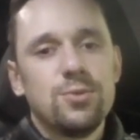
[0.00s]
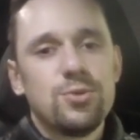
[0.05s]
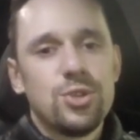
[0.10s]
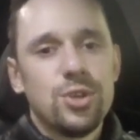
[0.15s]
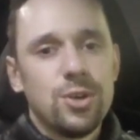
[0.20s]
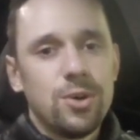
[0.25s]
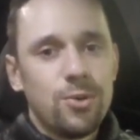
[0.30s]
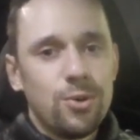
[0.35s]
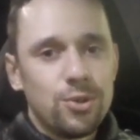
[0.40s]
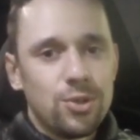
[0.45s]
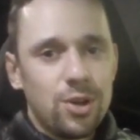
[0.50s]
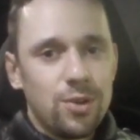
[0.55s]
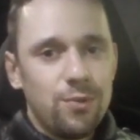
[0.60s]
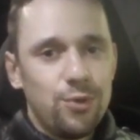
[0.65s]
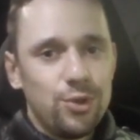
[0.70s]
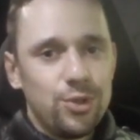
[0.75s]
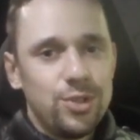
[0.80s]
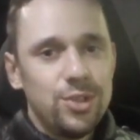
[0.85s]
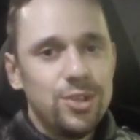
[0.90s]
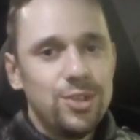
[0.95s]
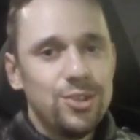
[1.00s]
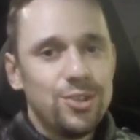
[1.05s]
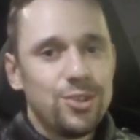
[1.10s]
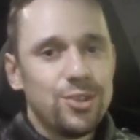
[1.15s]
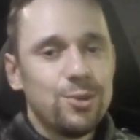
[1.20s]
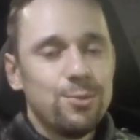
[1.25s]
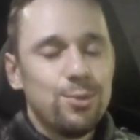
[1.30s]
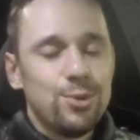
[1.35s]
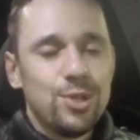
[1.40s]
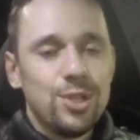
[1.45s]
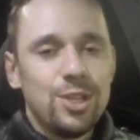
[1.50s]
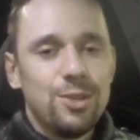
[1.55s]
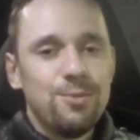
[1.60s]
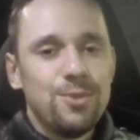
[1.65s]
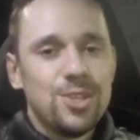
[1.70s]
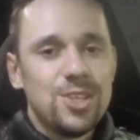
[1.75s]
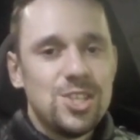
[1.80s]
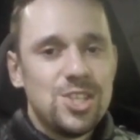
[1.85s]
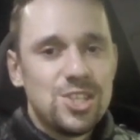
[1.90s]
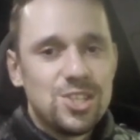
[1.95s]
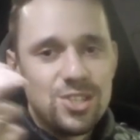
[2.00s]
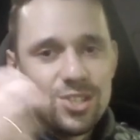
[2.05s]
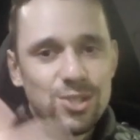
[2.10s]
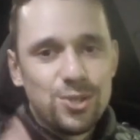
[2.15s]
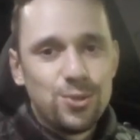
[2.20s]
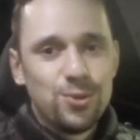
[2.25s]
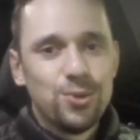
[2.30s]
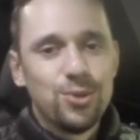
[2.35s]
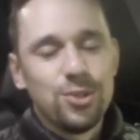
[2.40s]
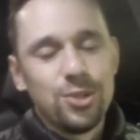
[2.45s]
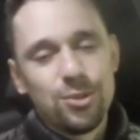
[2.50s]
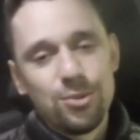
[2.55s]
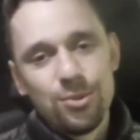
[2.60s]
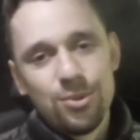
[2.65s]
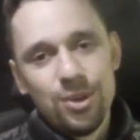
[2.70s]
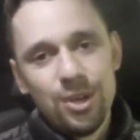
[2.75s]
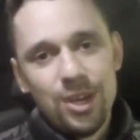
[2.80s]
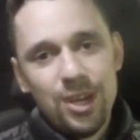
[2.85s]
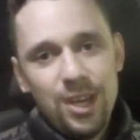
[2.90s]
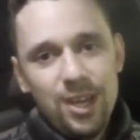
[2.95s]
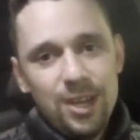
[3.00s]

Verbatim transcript: уже какой-то рвотный идет, как будто тебя сейчас засунут эту